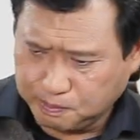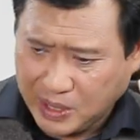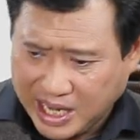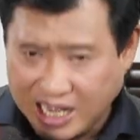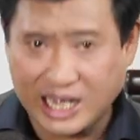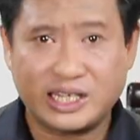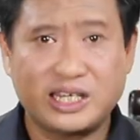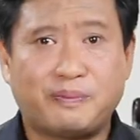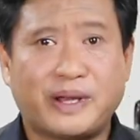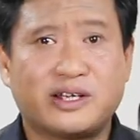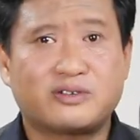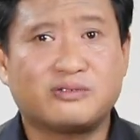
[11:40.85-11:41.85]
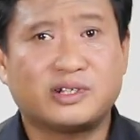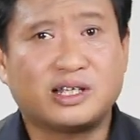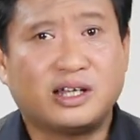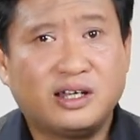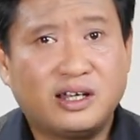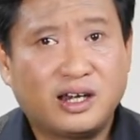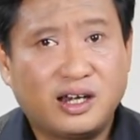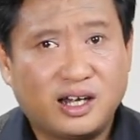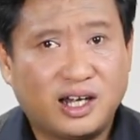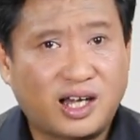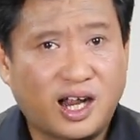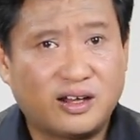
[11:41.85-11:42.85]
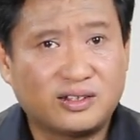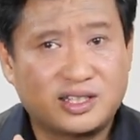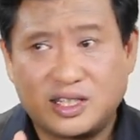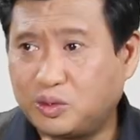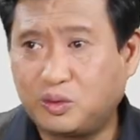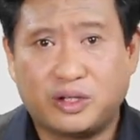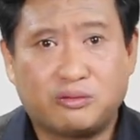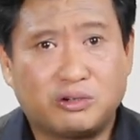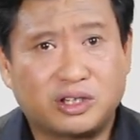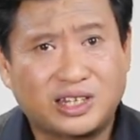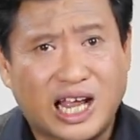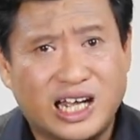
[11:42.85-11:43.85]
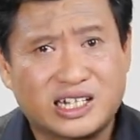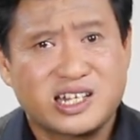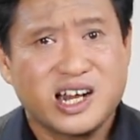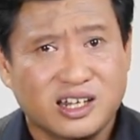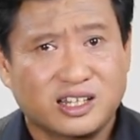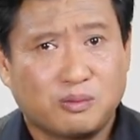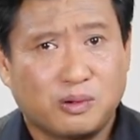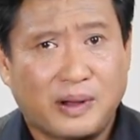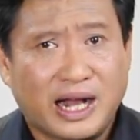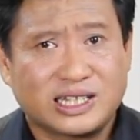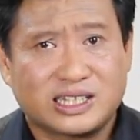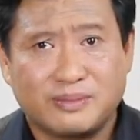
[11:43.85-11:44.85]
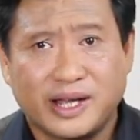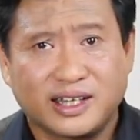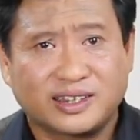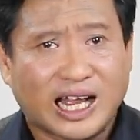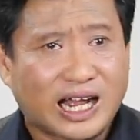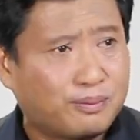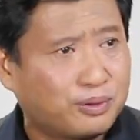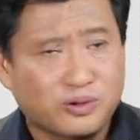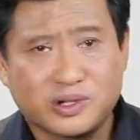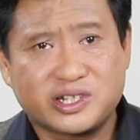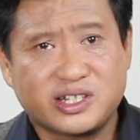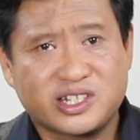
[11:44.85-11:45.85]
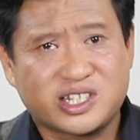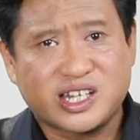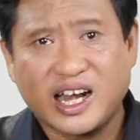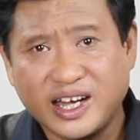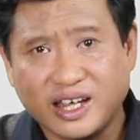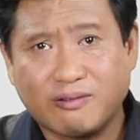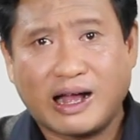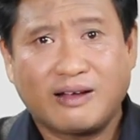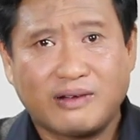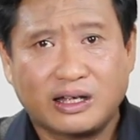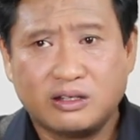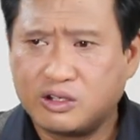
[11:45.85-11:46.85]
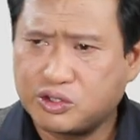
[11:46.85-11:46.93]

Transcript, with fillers: 啪一拍桌子：“老子的队伍打仗都不怕，怎么还打不过这些山里娃娃？